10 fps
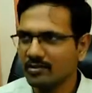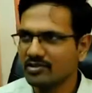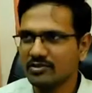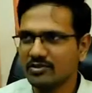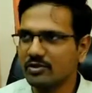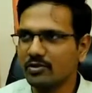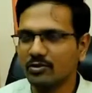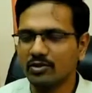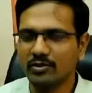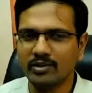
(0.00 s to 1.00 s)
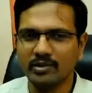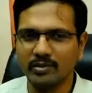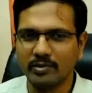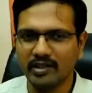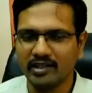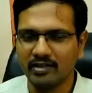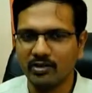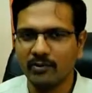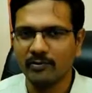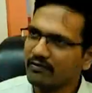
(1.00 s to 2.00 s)
பேரிடர் மீட்புக் குழு
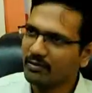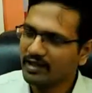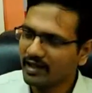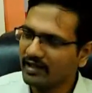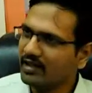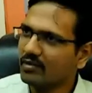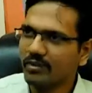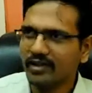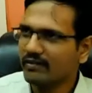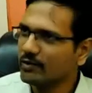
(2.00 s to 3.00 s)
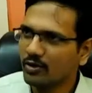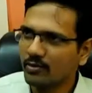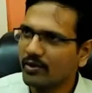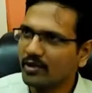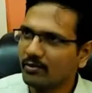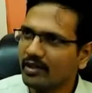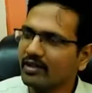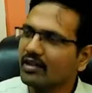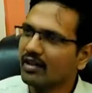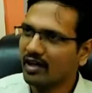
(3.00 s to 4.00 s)
நெடுஞ்சாலைத்துறை தீயணைப்புத்துறை
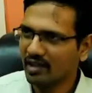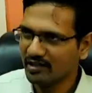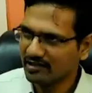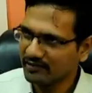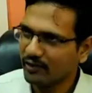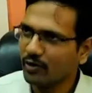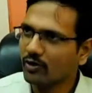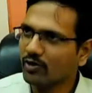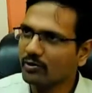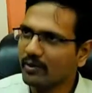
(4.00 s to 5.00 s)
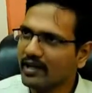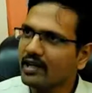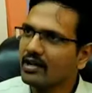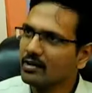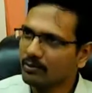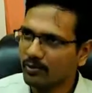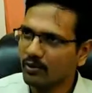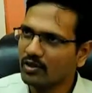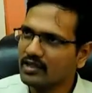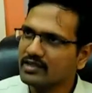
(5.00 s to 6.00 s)
காவல்துறை நகராட்சி உள்ளிட்ட
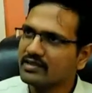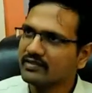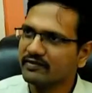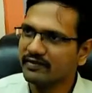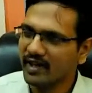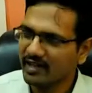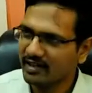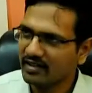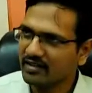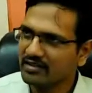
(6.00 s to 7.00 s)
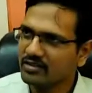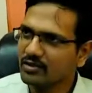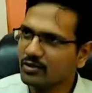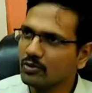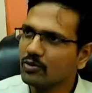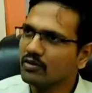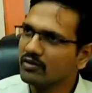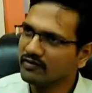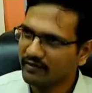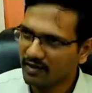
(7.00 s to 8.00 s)
துறைகளில் இருந்து சுமார் இருநூறுக்கும்
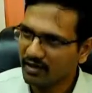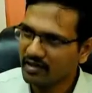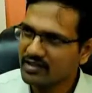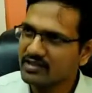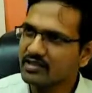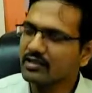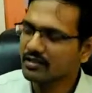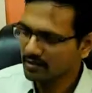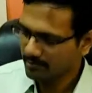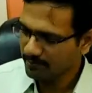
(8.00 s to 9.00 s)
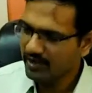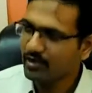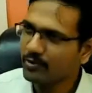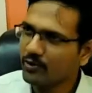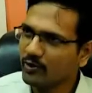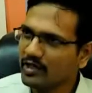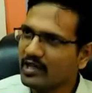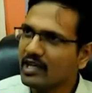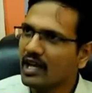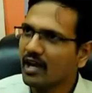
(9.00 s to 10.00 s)
மேற்பட்டவர்கள் தயார் நிலையில்
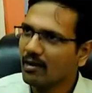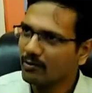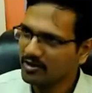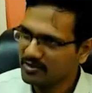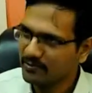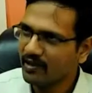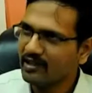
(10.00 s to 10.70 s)
இருப்பதாகவும் தெரிவித்த அவர்